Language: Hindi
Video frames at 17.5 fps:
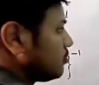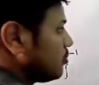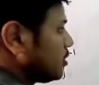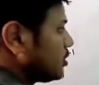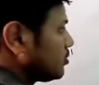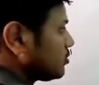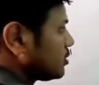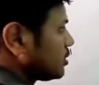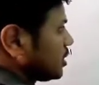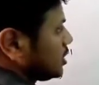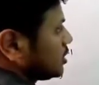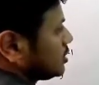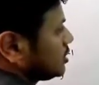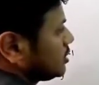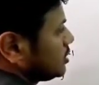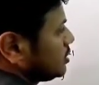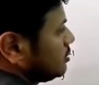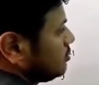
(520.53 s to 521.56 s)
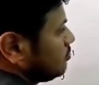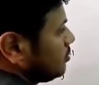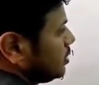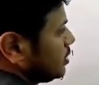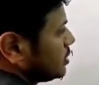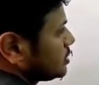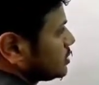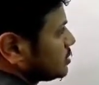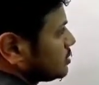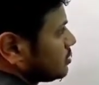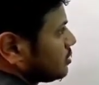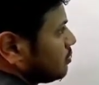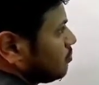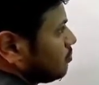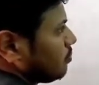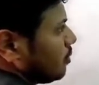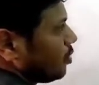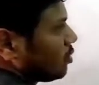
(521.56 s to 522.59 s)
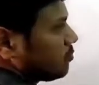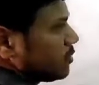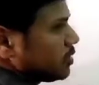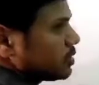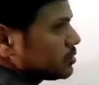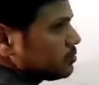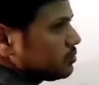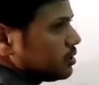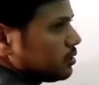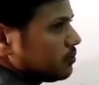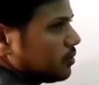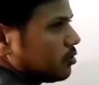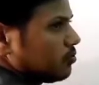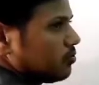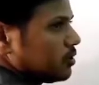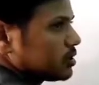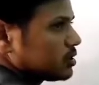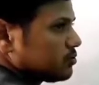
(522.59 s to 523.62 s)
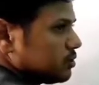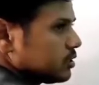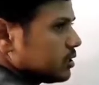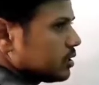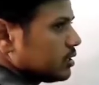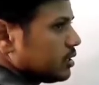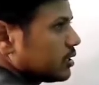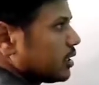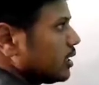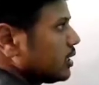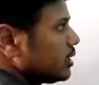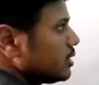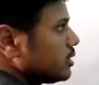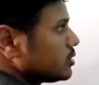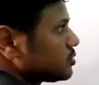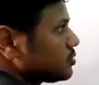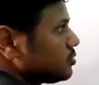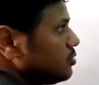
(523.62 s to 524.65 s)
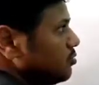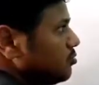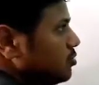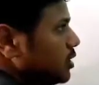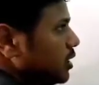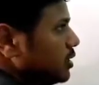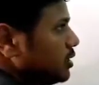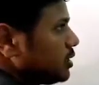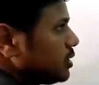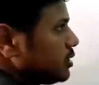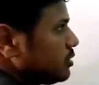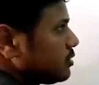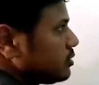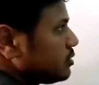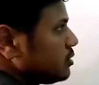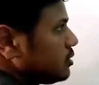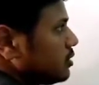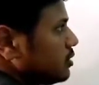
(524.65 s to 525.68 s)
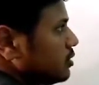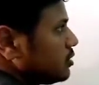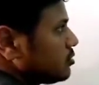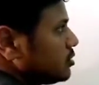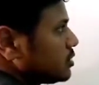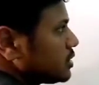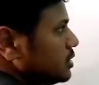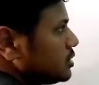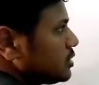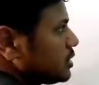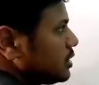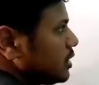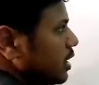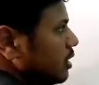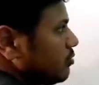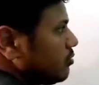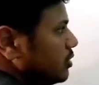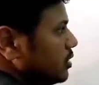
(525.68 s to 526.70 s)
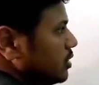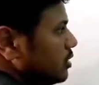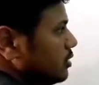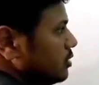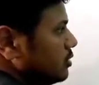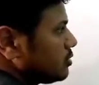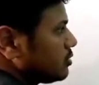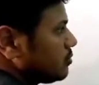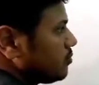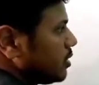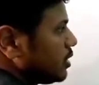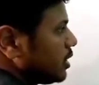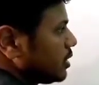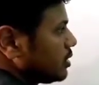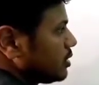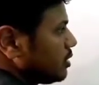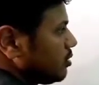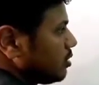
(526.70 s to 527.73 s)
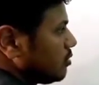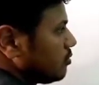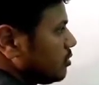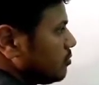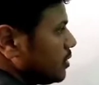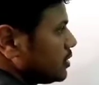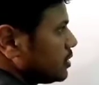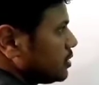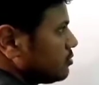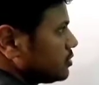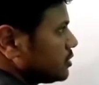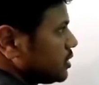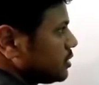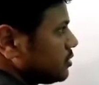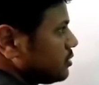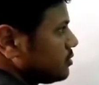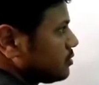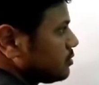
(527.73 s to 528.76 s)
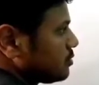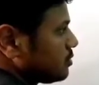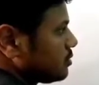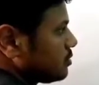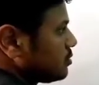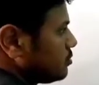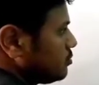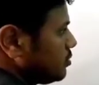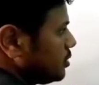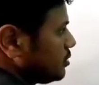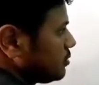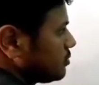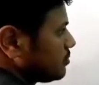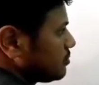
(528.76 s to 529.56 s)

वन होता है ठीक है प्लस और माइनस वन है और प्लस वन करना है क्या करेंगे इसको उल्टा देंगे ना इसके नीचे क्या है वन है पलटा क्या होगा वन बाई थ्री हो जाएगा गुना